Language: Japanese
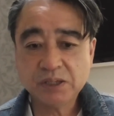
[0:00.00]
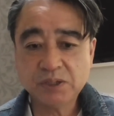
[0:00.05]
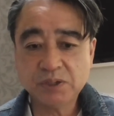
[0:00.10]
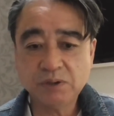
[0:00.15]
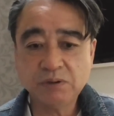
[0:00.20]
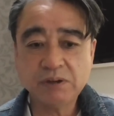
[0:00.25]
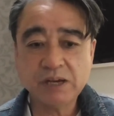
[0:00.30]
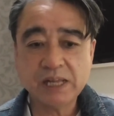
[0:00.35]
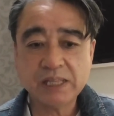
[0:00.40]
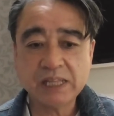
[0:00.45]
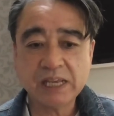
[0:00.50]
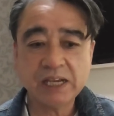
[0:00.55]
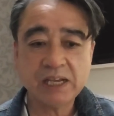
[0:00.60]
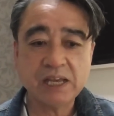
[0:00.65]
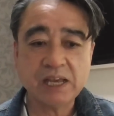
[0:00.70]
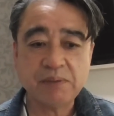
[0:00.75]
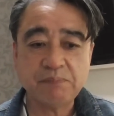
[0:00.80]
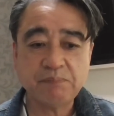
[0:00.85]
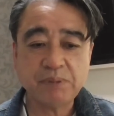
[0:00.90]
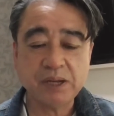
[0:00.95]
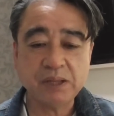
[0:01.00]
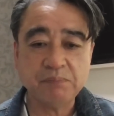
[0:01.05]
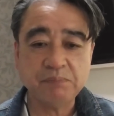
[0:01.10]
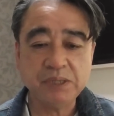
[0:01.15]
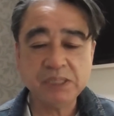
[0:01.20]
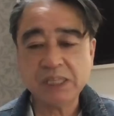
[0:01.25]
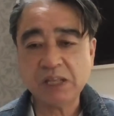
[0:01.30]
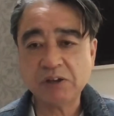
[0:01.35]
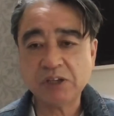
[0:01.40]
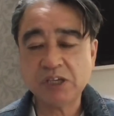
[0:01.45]
今日はなんかやっぱり
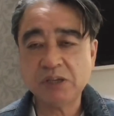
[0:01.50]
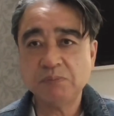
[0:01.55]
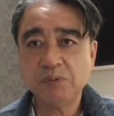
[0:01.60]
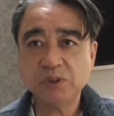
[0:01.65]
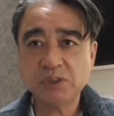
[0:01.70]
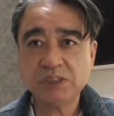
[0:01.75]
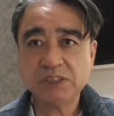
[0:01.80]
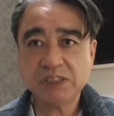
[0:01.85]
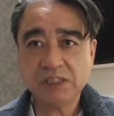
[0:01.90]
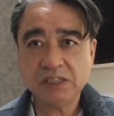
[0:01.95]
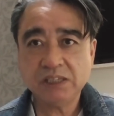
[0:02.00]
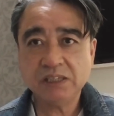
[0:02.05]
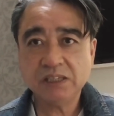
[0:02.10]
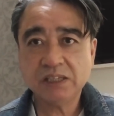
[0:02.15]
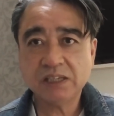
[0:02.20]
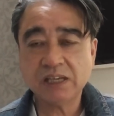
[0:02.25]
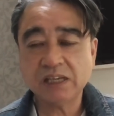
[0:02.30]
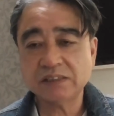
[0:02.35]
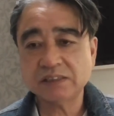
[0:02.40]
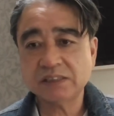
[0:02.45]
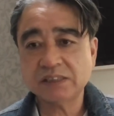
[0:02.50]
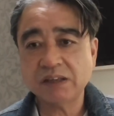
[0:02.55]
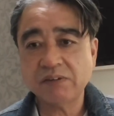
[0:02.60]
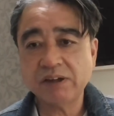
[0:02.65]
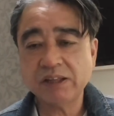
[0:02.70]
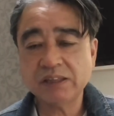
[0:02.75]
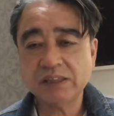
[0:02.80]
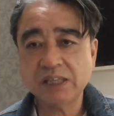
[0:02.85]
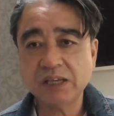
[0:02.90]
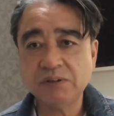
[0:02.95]
みんなの気持ちが伝
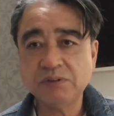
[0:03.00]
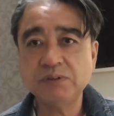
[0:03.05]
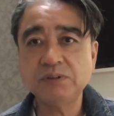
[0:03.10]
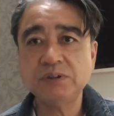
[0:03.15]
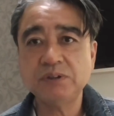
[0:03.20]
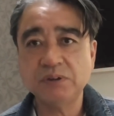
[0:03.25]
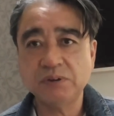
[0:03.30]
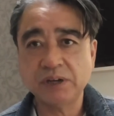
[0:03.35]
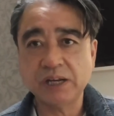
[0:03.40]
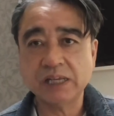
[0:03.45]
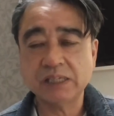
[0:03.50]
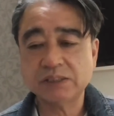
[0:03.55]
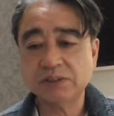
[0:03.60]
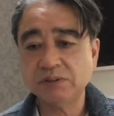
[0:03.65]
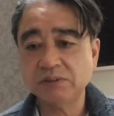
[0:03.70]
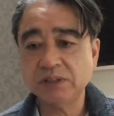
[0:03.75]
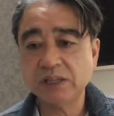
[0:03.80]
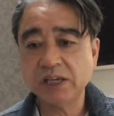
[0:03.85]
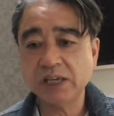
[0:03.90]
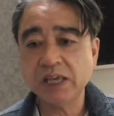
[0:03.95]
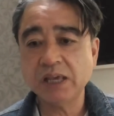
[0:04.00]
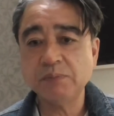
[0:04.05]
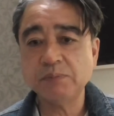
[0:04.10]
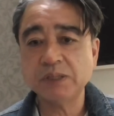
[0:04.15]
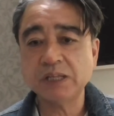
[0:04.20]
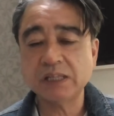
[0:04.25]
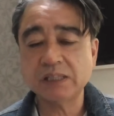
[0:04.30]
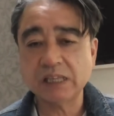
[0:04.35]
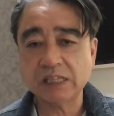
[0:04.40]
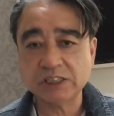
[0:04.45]
わってくるようなそんな
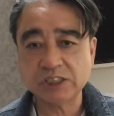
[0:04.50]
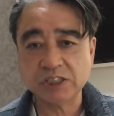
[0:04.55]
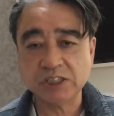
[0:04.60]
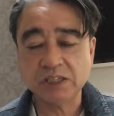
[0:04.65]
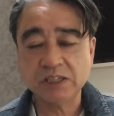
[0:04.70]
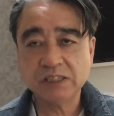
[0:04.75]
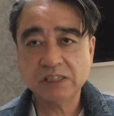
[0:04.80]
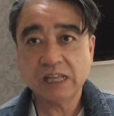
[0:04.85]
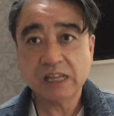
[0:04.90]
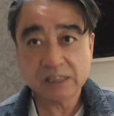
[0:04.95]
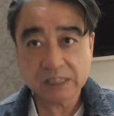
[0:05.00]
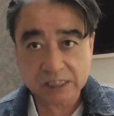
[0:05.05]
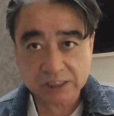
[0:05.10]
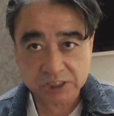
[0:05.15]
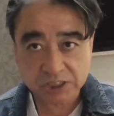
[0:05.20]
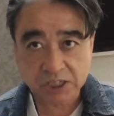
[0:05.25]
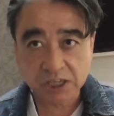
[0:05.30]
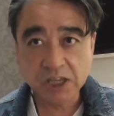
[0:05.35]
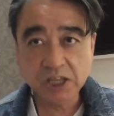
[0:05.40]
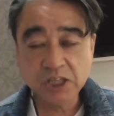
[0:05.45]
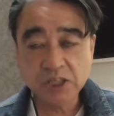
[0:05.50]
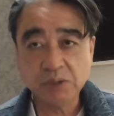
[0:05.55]
ゲームだったしだったし